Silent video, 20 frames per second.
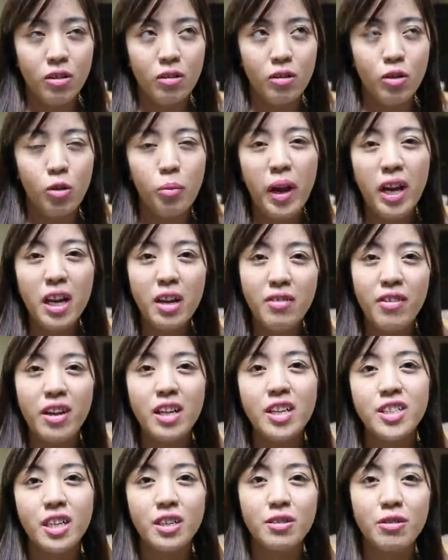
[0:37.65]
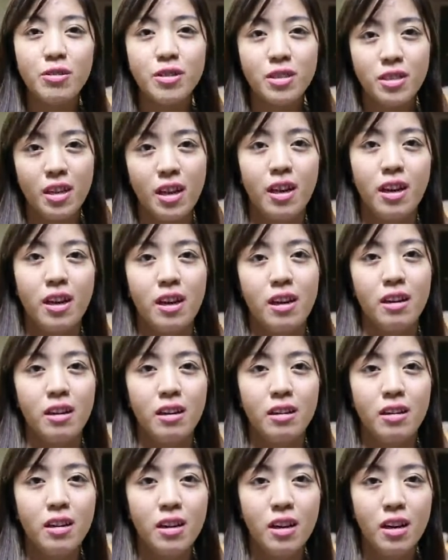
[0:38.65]
lumelevel siya dun sa
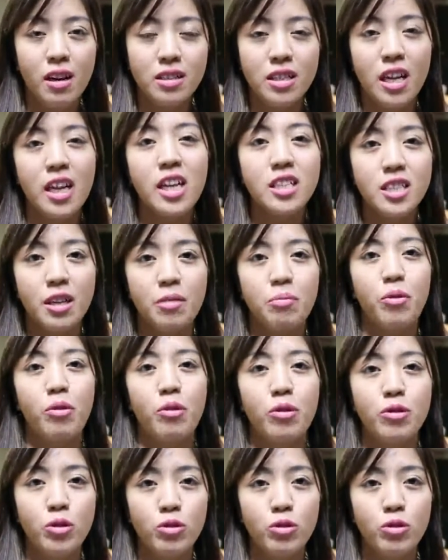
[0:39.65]
sa isip mo.